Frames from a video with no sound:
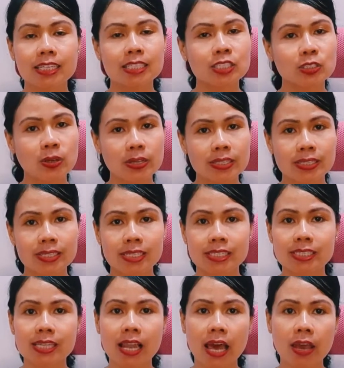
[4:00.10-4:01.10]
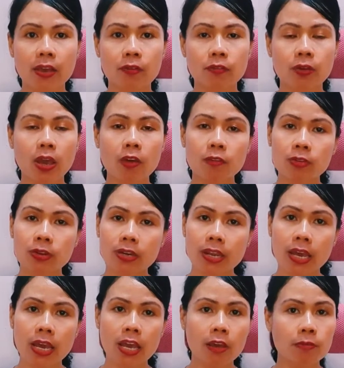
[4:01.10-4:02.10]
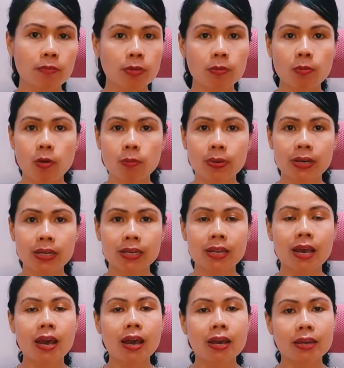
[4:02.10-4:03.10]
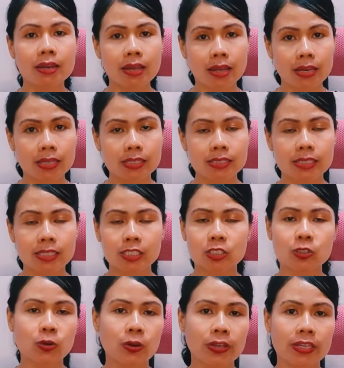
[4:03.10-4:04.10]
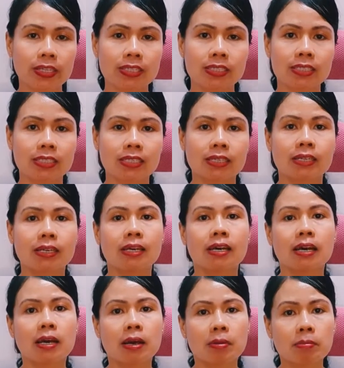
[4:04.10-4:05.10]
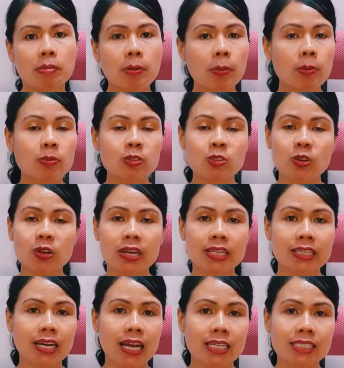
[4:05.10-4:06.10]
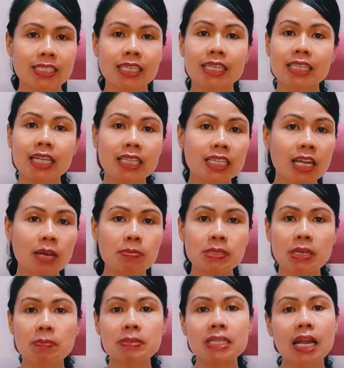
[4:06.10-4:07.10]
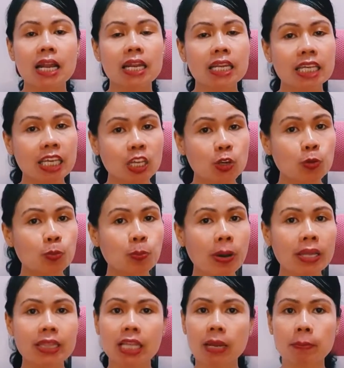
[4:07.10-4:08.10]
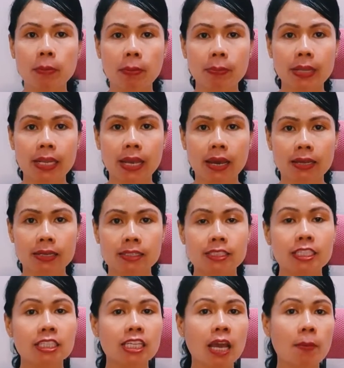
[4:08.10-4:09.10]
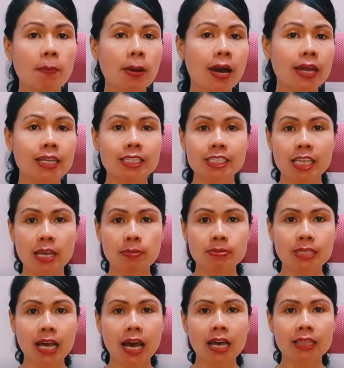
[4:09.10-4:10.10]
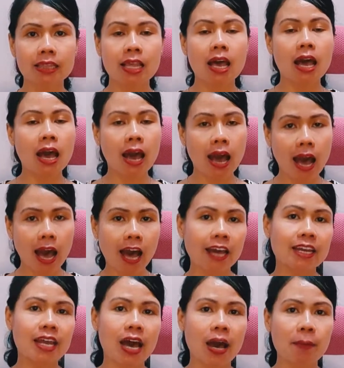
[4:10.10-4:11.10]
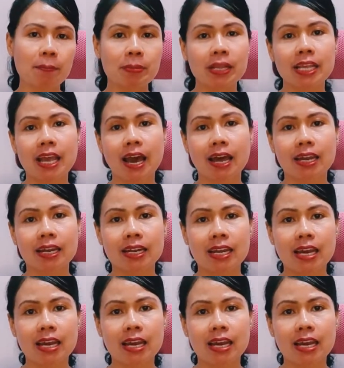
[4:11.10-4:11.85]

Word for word: a choiceless life. Every day, every moment, there is a choice. Bapak Ibu Saudara yang terkasih, kita tidak bisa menjalani kehidupan tanpa pilihan. Setiap hari, setiap saat, ada pilihan